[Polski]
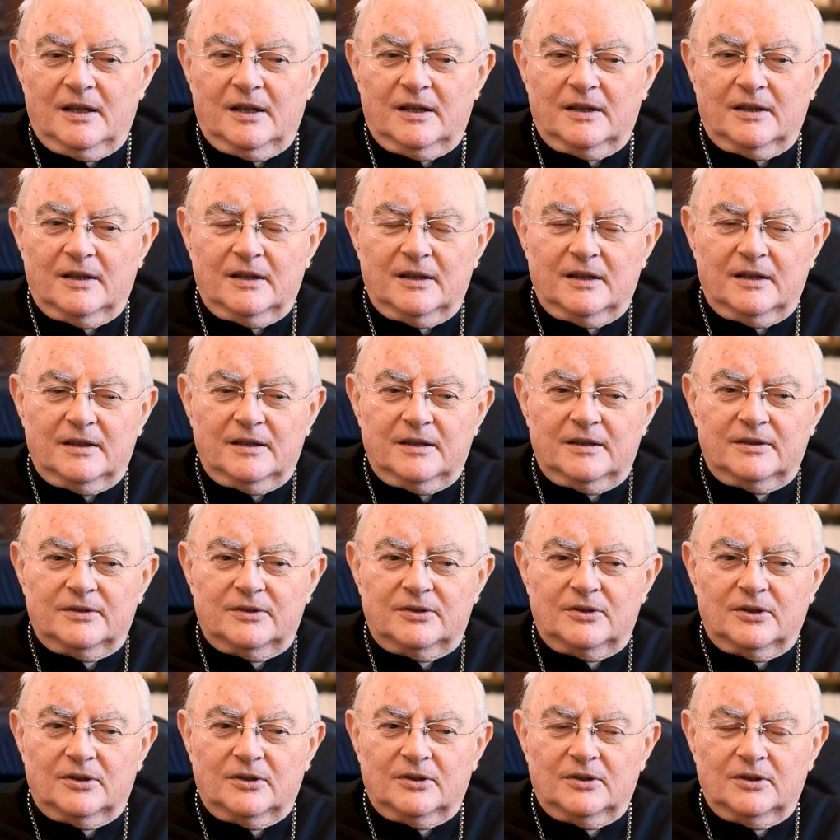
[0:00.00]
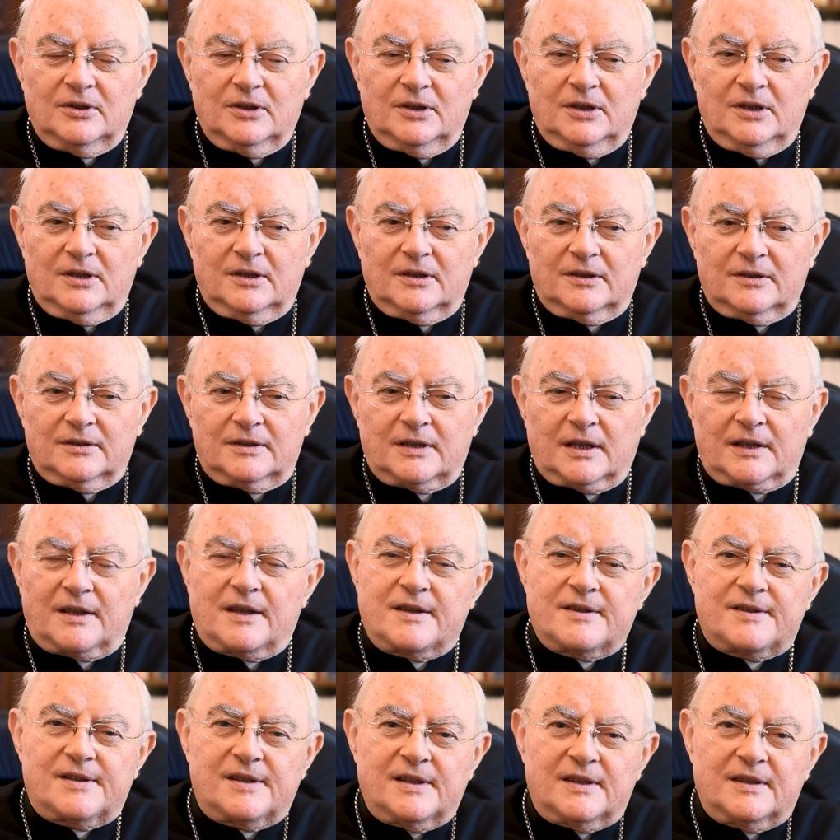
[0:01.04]
E, do
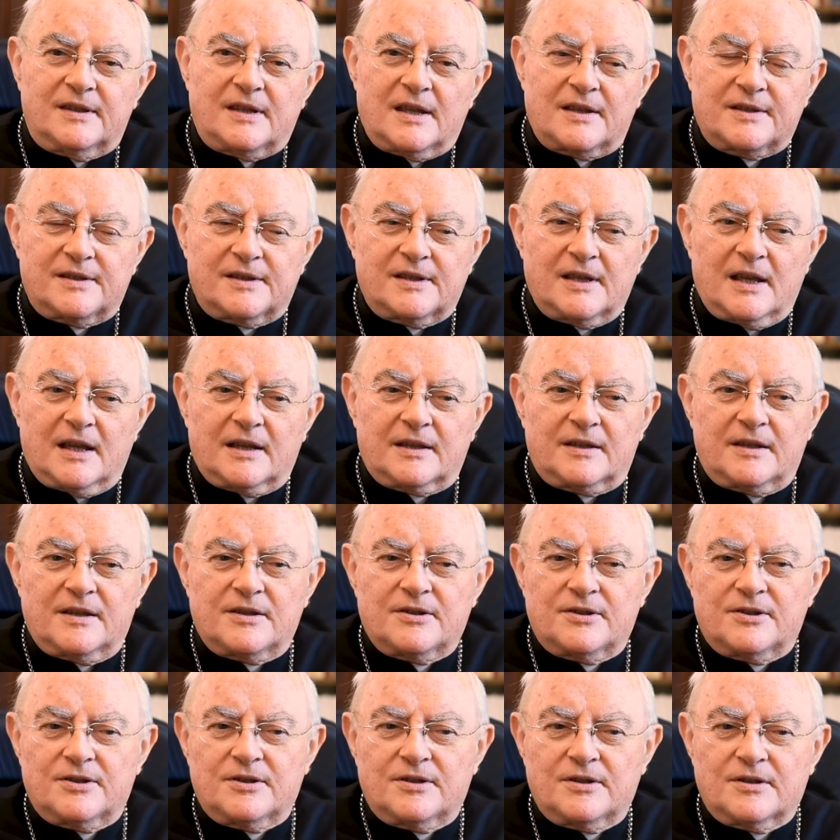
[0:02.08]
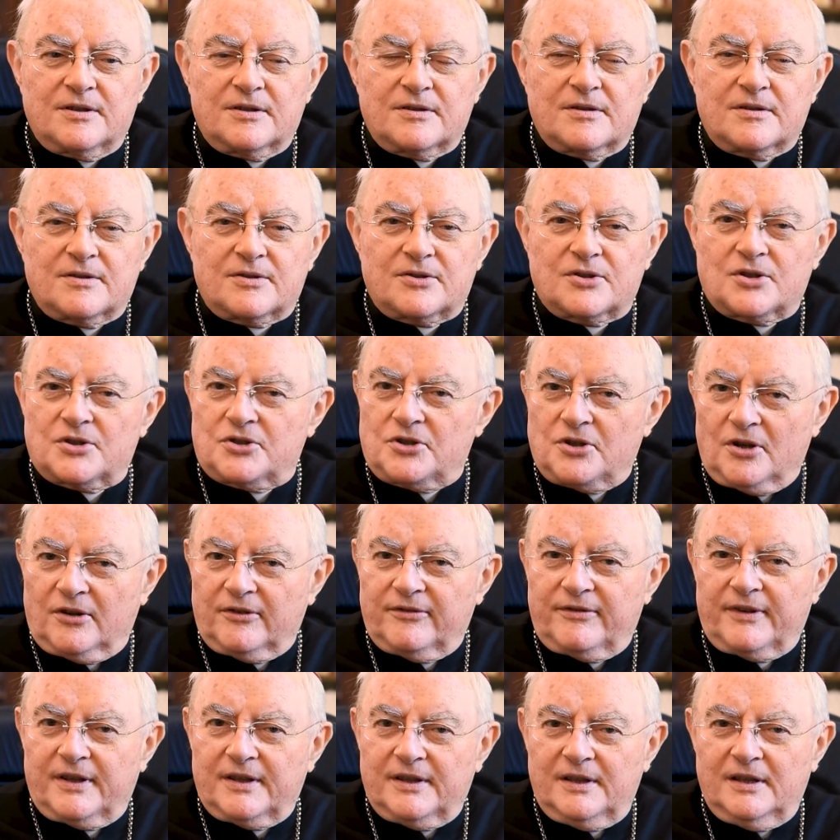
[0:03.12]
takiej syntezy jakiejś e,
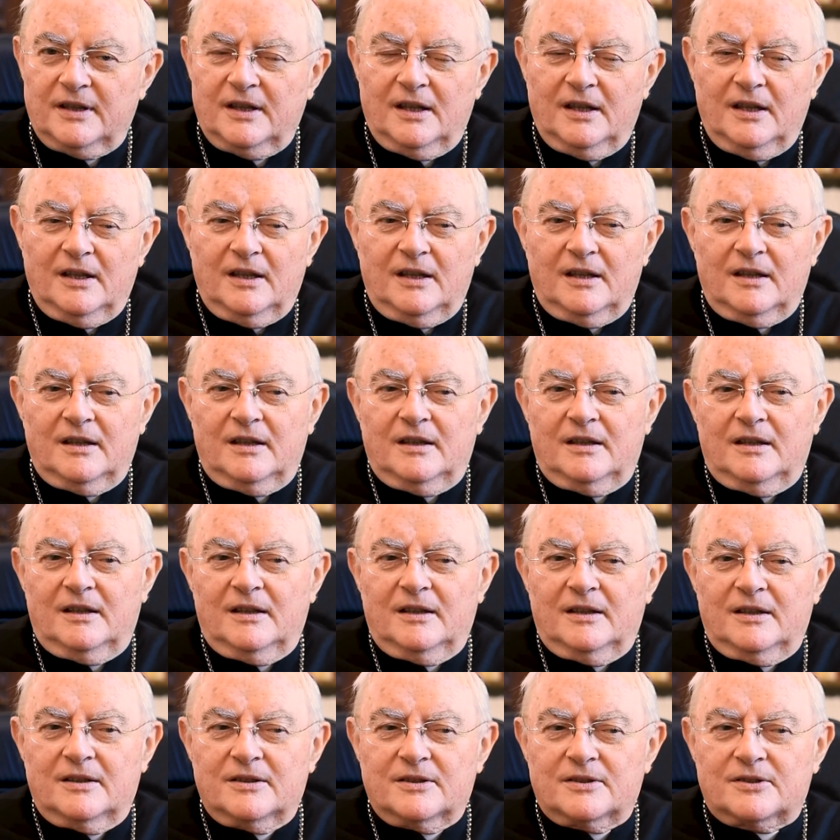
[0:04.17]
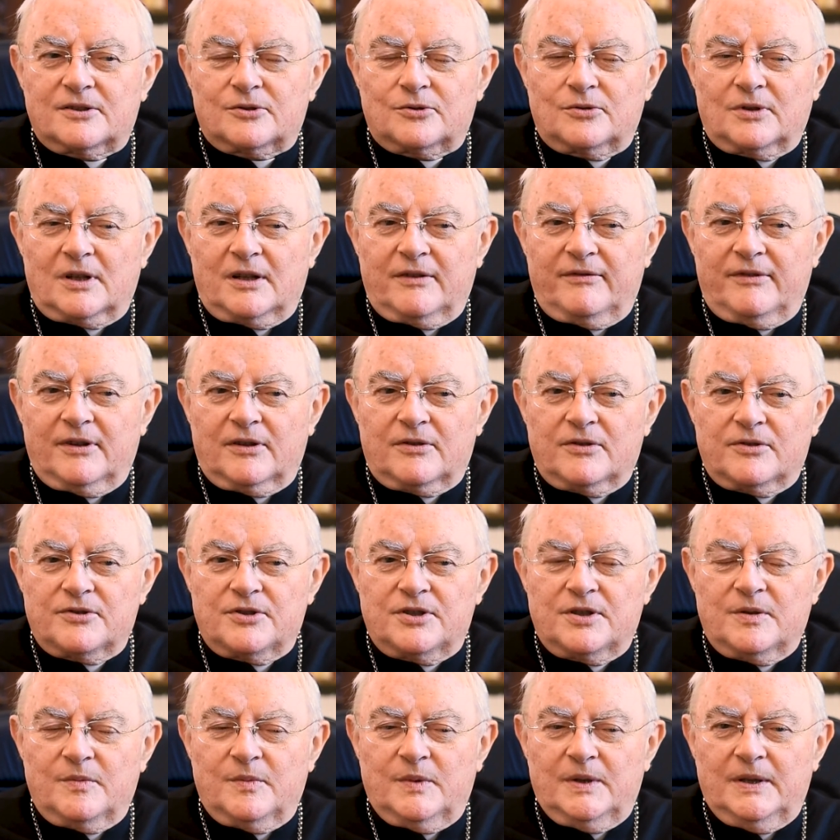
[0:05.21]
życiowej, e, z której
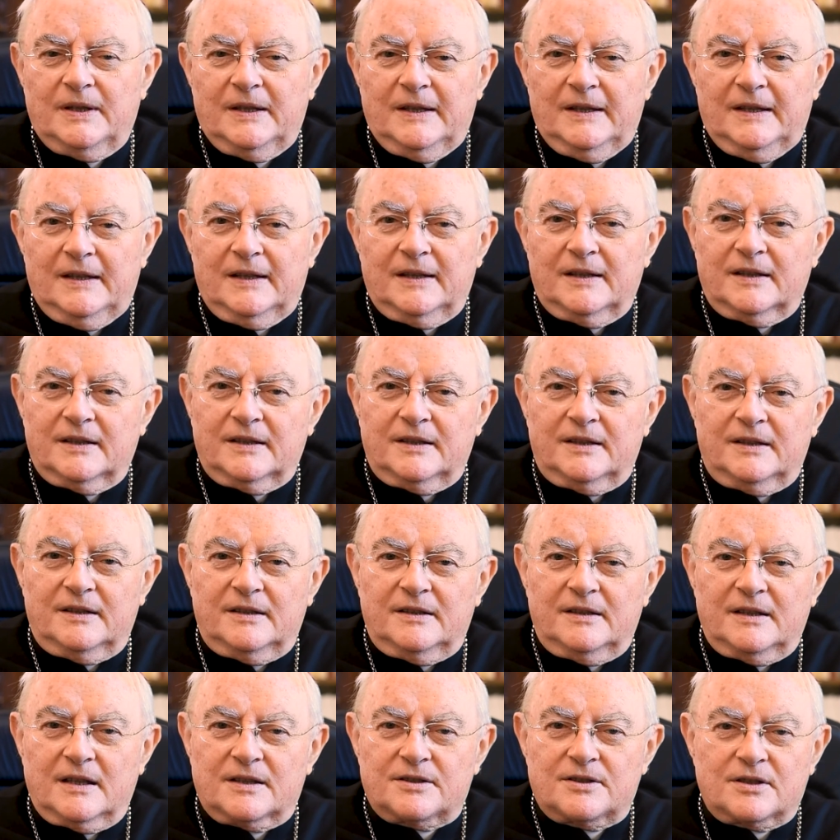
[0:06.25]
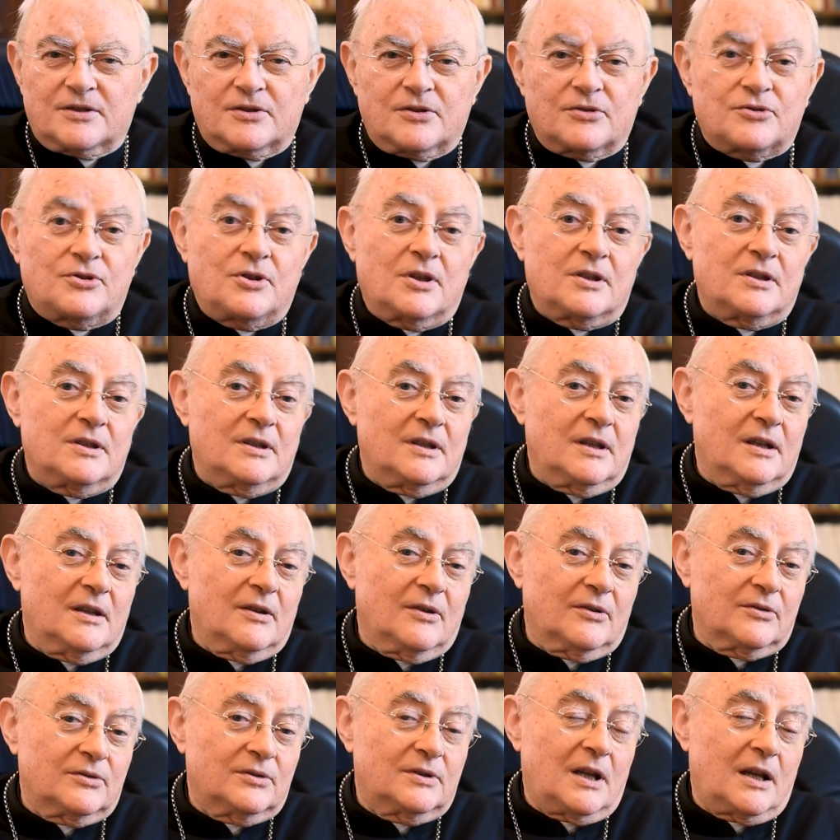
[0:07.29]
wychodzimy. I ja się
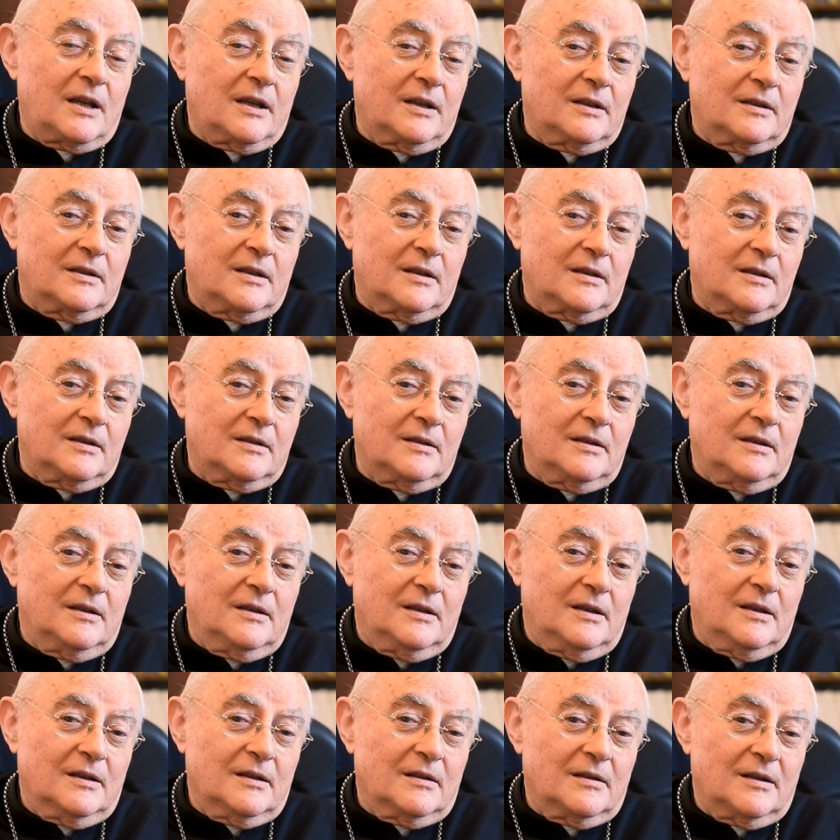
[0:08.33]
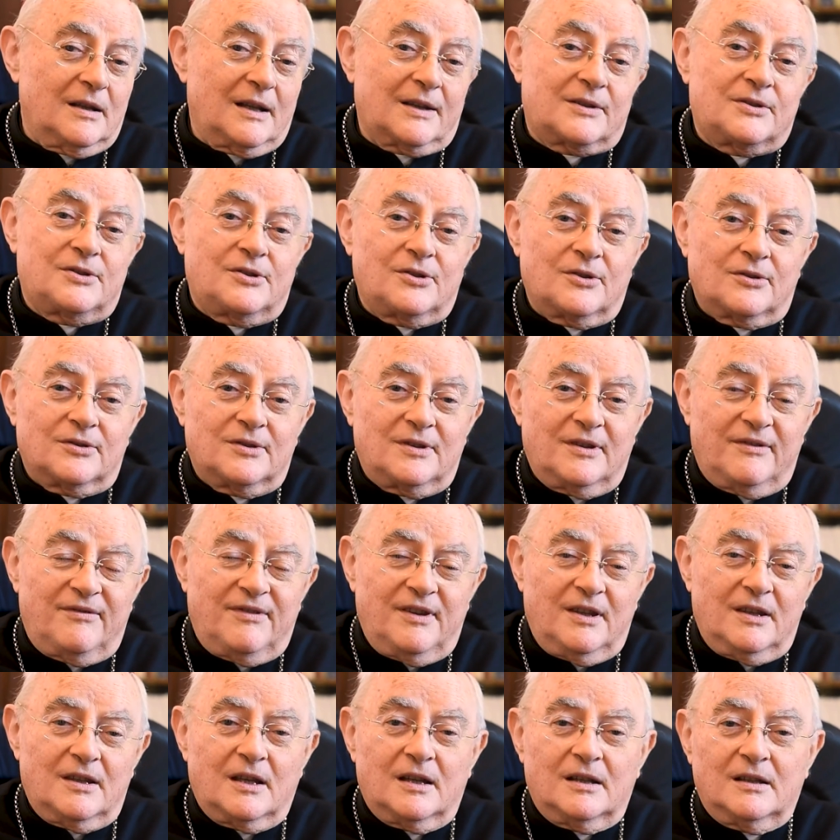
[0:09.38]
codziennie oddaję tej lekcji
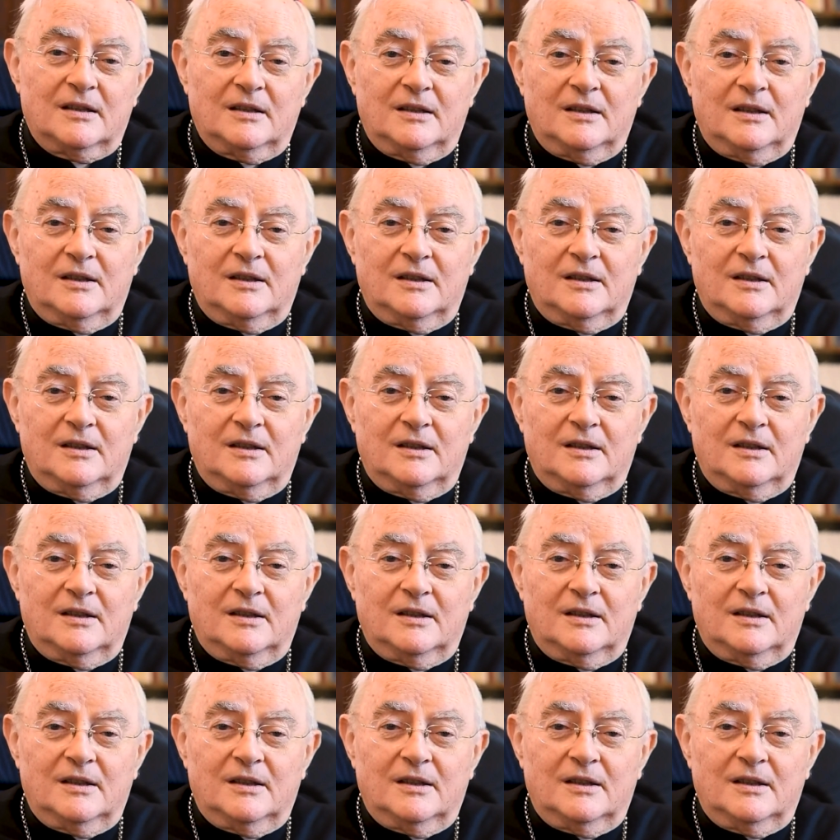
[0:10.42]
divina.